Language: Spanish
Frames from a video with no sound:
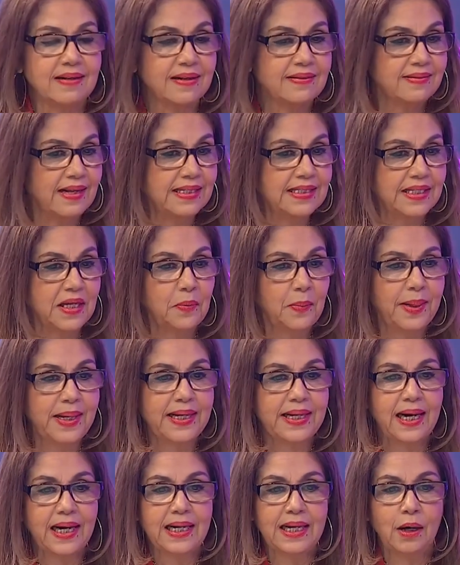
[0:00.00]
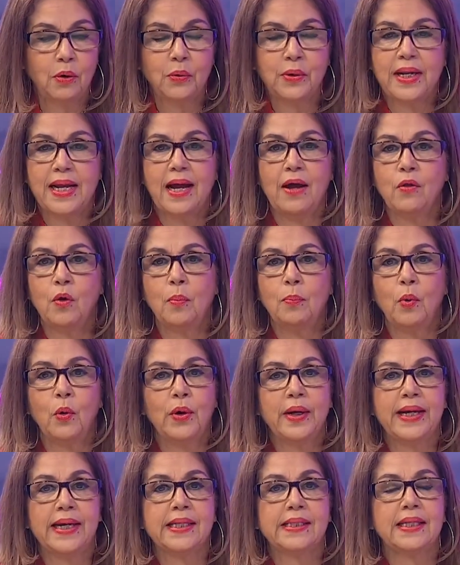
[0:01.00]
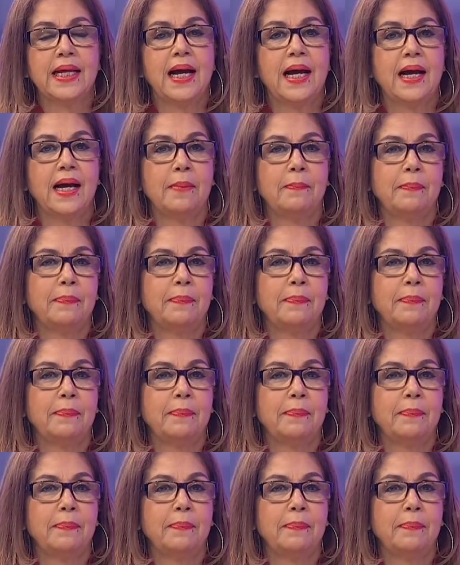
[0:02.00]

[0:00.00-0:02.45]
Sánchez Veras, laureado poeta,